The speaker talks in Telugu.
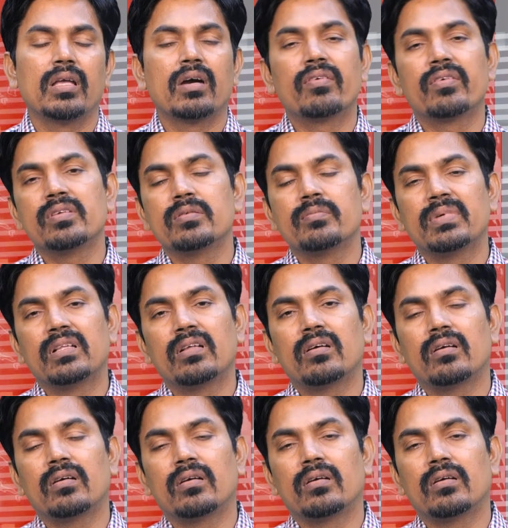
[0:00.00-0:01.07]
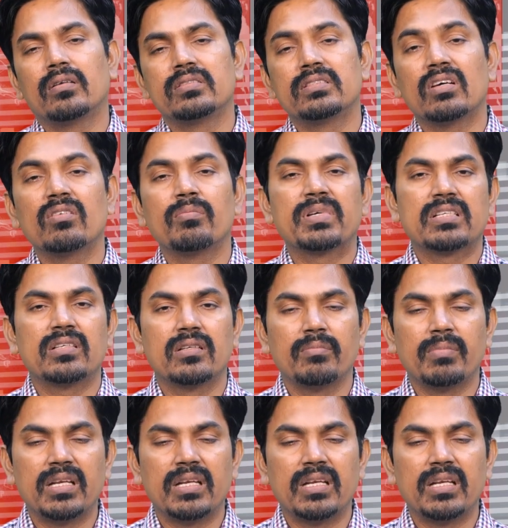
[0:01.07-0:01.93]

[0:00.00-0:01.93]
యావరేజ్ మీద సెవెన్ పర్సెంట్